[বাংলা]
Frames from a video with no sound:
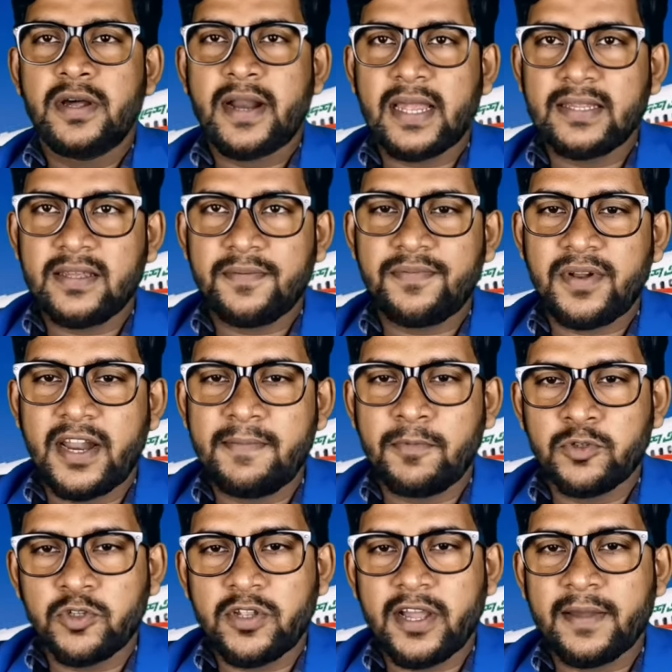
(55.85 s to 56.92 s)
রাতের ফ্লাইট
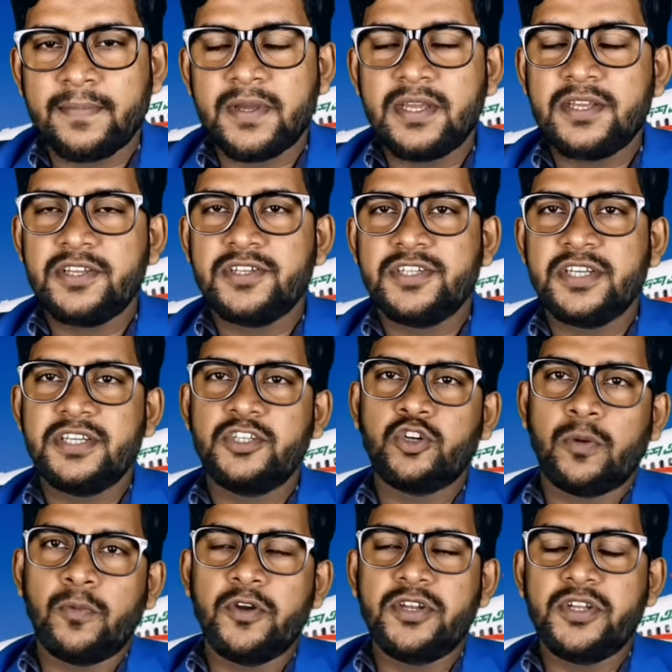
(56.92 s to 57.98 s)
বন্ধ থাকবে সেই
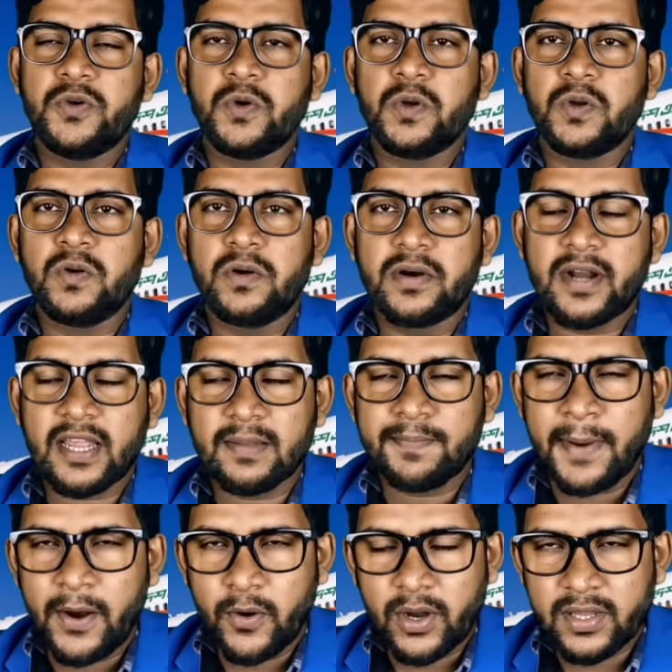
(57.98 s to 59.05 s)
সময়টি হলো রাত
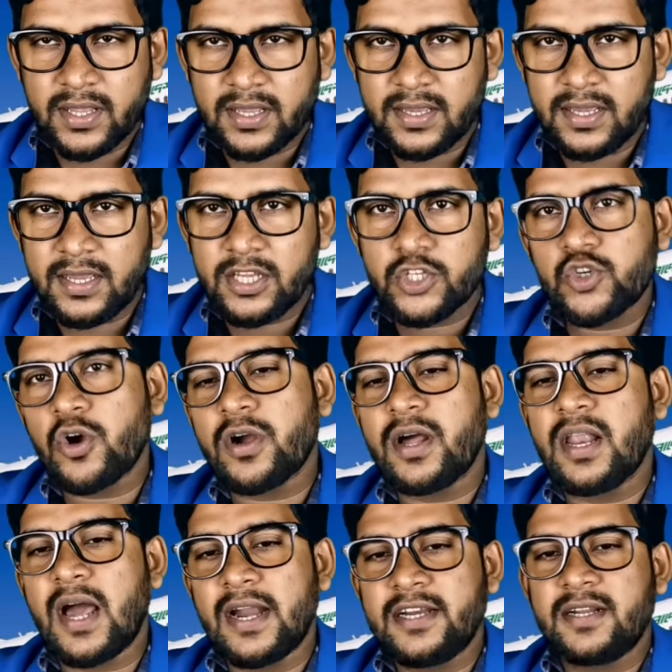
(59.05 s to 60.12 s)
বারোটা থেকে
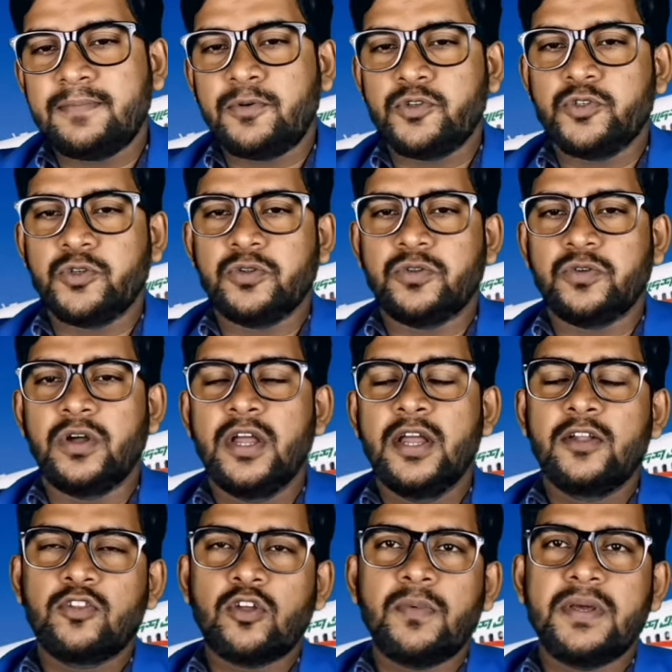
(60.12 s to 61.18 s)
সকাল আটটা পর্যন্ত
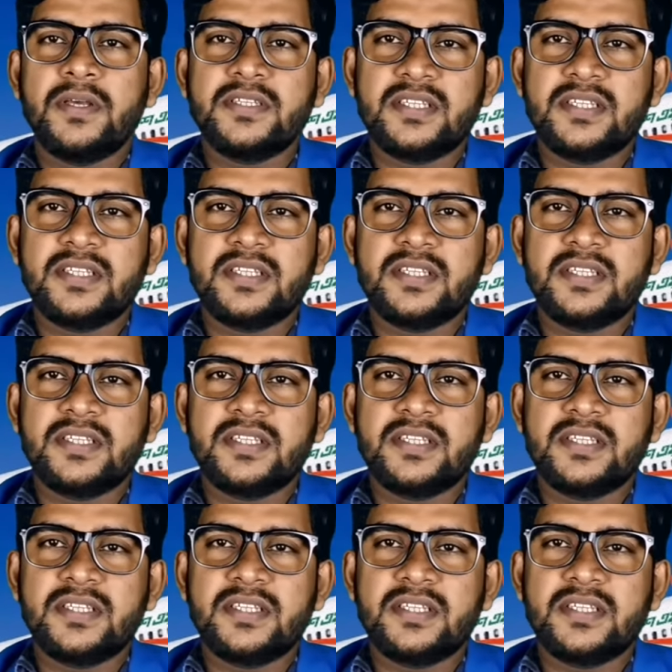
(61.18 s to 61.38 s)
তবে